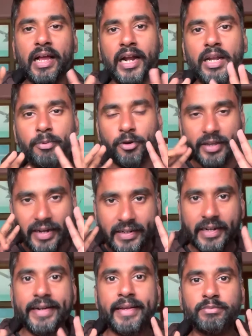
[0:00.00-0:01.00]
கண்டிப்பாக ஒரு
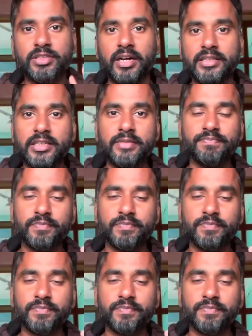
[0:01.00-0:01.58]
எட்டு டீம்ஸ் ஆகுது